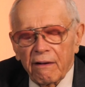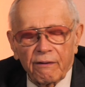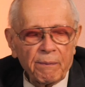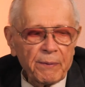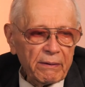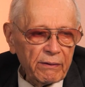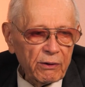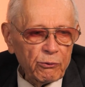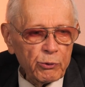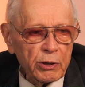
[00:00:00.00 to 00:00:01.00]

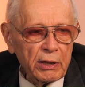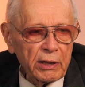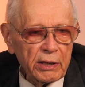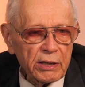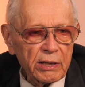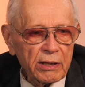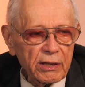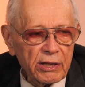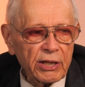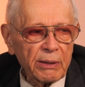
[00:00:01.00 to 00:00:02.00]
Во-первых, усилились
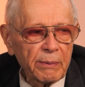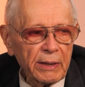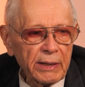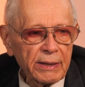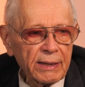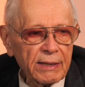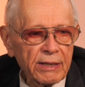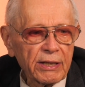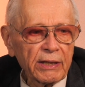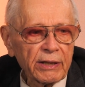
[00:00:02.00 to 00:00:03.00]
стремления
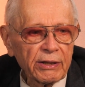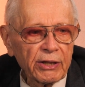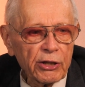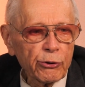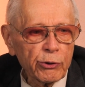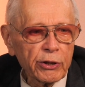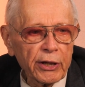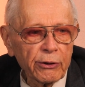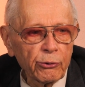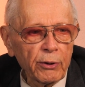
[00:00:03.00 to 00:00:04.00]
сделать нашу
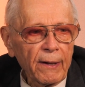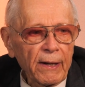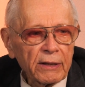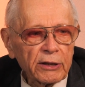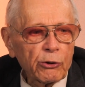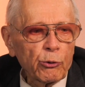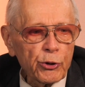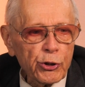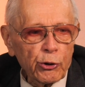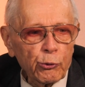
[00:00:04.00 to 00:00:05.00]
страну
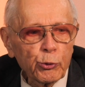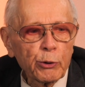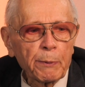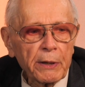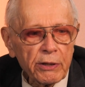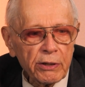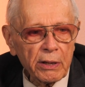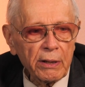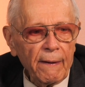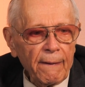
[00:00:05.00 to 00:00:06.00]
такой же
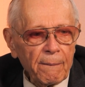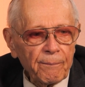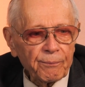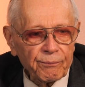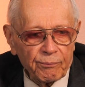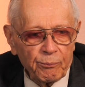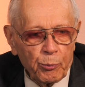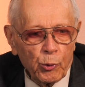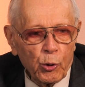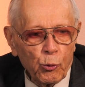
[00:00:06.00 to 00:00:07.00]
успешной
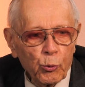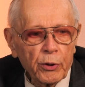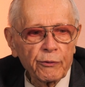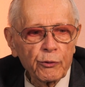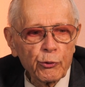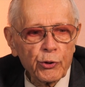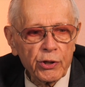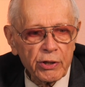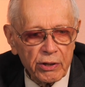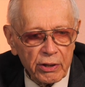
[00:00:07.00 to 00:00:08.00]
по уровню
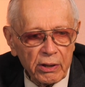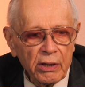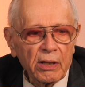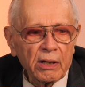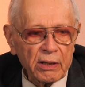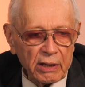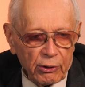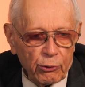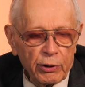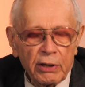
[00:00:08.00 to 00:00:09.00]
жизни,
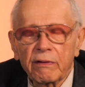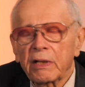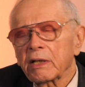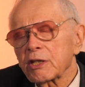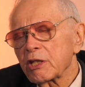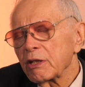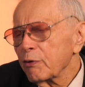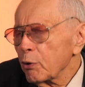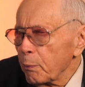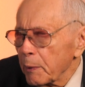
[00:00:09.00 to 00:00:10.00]
какой являлась
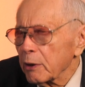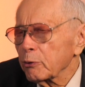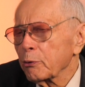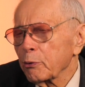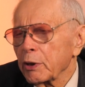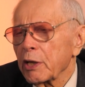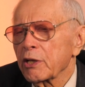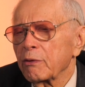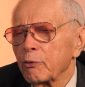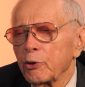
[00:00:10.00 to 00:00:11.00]
Европа, которую
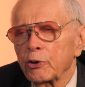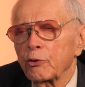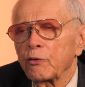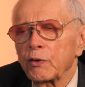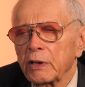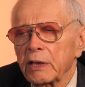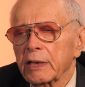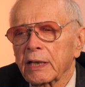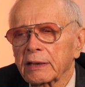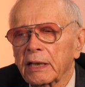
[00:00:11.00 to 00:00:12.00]
наши воины увидели,
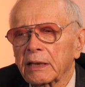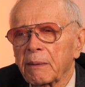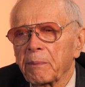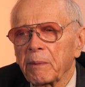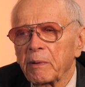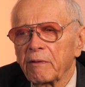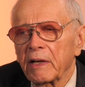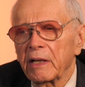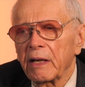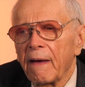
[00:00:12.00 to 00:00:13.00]
когда там
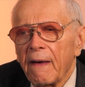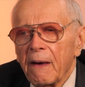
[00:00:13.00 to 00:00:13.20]
побывали.